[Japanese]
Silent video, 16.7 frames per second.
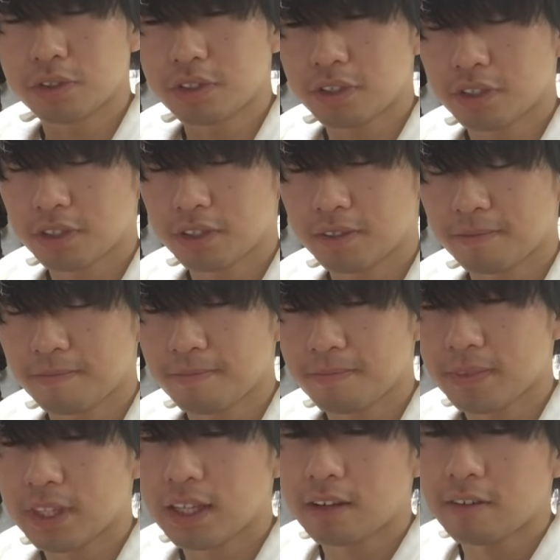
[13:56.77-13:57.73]
抜
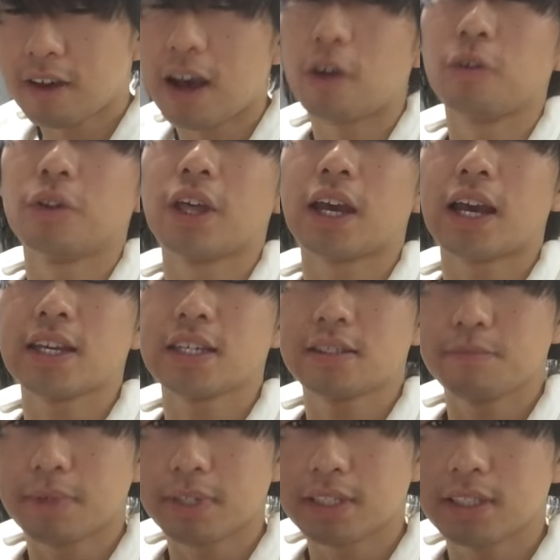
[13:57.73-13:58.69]
くはお願い
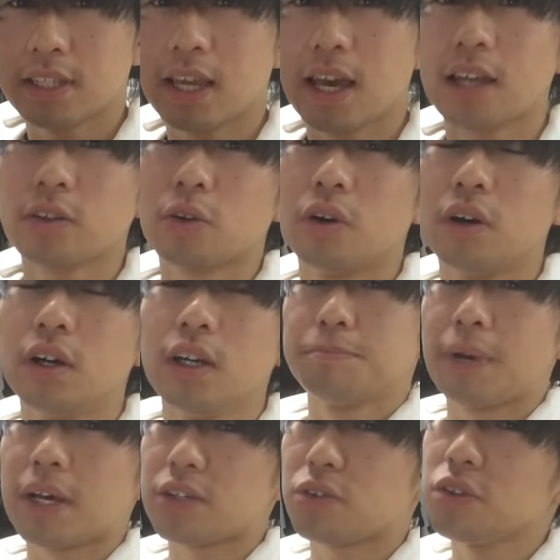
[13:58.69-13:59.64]
しますであと
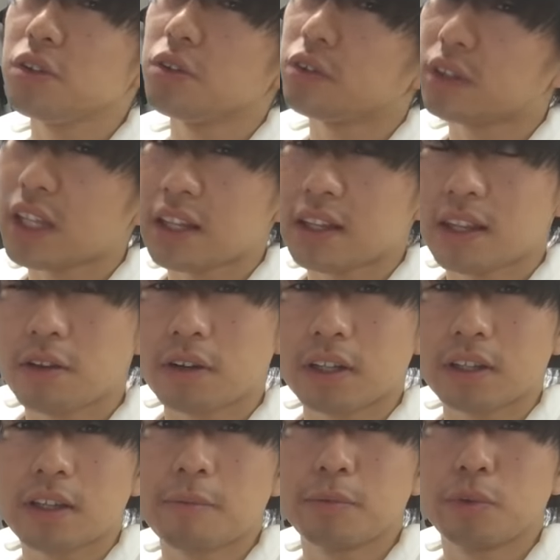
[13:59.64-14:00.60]
場所によってっていう
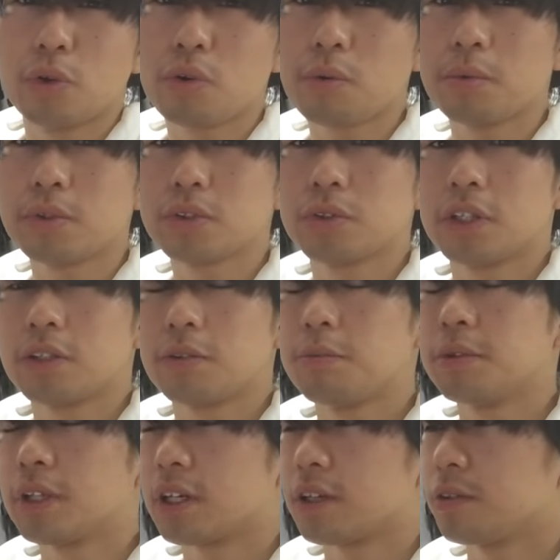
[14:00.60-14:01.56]
か多分どこもそうだと
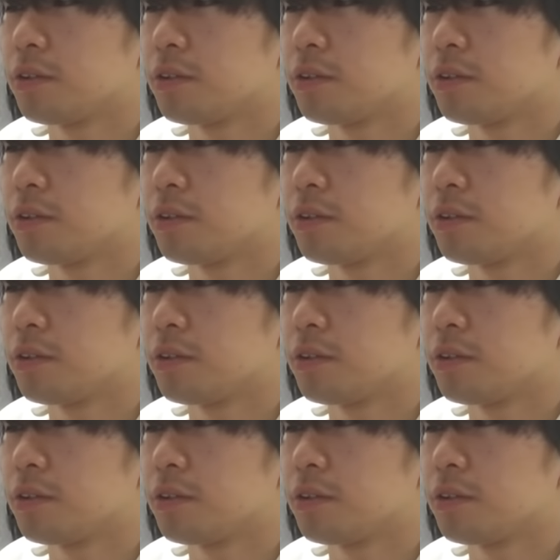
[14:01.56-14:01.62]
思うんだけ